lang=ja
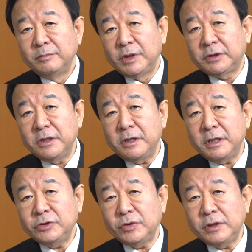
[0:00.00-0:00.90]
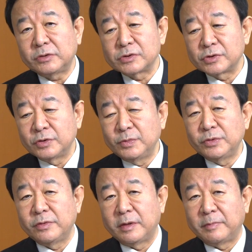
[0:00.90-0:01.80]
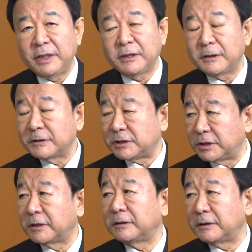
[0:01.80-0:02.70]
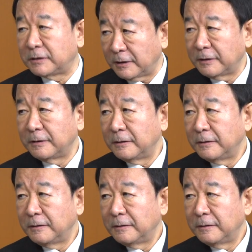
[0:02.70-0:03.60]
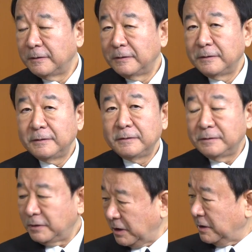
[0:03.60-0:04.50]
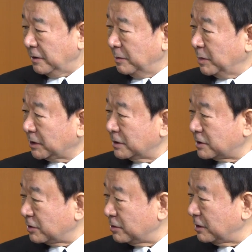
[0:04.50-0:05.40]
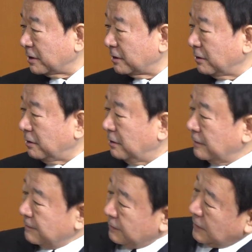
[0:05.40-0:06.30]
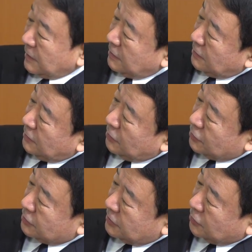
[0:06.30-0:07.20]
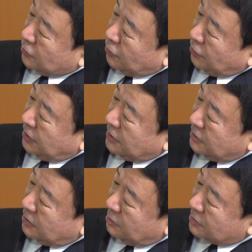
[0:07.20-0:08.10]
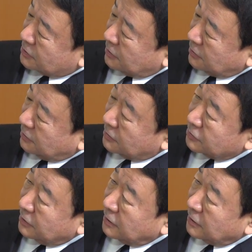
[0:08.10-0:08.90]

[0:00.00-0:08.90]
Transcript: メタンハイドレートそのものは前から知られてたでまた地球儀だけど要するにこの辺で見つけたわけですよ